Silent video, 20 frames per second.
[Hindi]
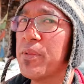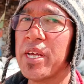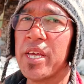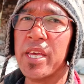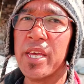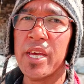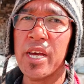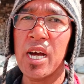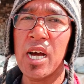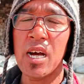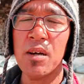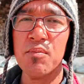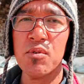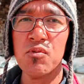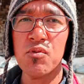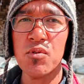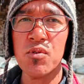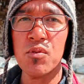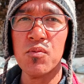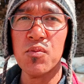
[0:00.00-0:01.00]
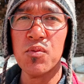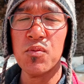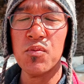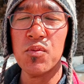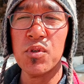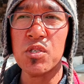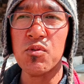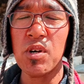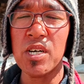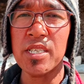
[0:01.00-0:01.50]
में बनाया है आप एक रात
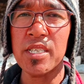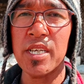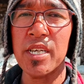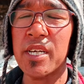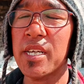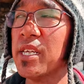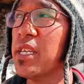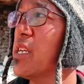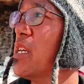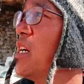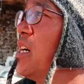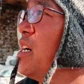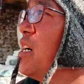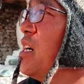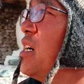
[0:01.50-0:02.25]
में विश्वास नहीं करेंगे